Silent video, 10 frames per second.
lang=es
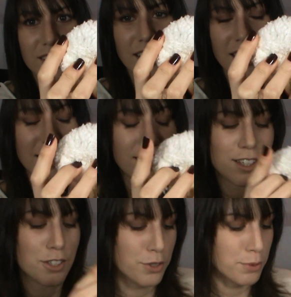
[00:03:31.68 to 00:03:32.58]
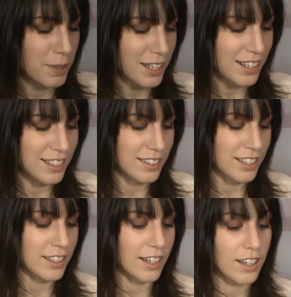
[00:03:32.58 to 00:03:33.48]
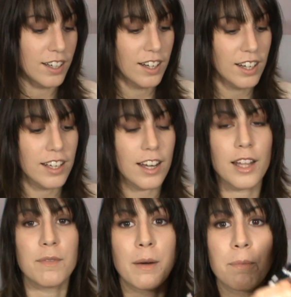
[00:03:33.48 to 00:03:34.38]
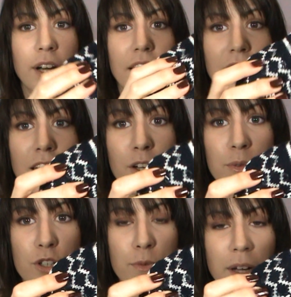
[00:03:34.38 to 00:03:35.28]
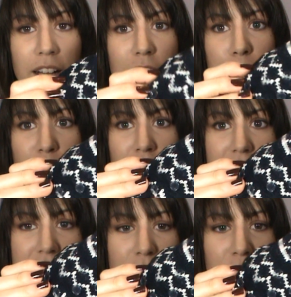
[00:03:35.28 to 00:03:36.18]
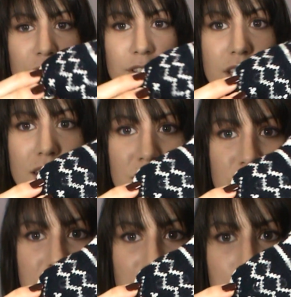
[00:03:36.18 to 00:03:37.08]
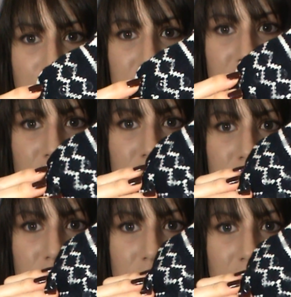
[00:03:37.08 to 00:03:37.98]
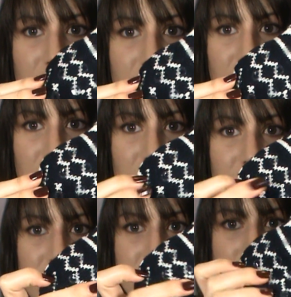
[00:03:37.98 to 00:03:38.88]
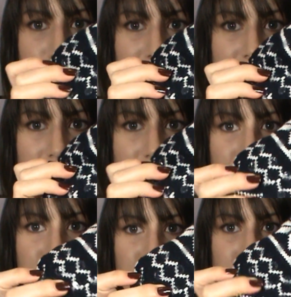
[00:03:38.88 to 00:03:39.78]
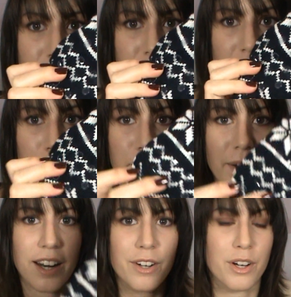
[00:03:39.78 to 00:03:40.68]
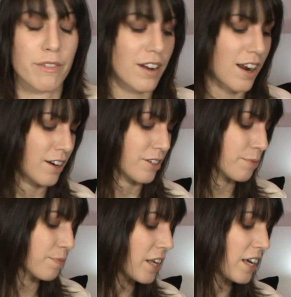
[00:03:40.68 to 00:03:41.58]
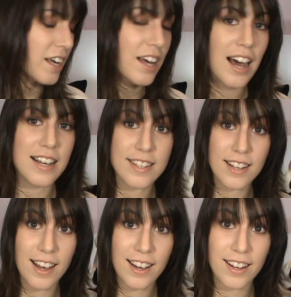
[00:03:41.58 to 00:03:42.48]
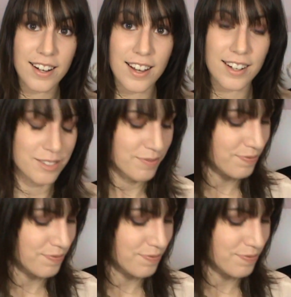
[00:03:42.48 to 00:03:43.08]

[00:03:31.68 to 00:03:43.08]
Tienen que ser súper calentitas. Y además por aquí, como son para andar por casa, bueno, no sé si lo veis, pero tiene unos tetones de, plastiquillo o silicona, para no resbalarnos. Así que es genial.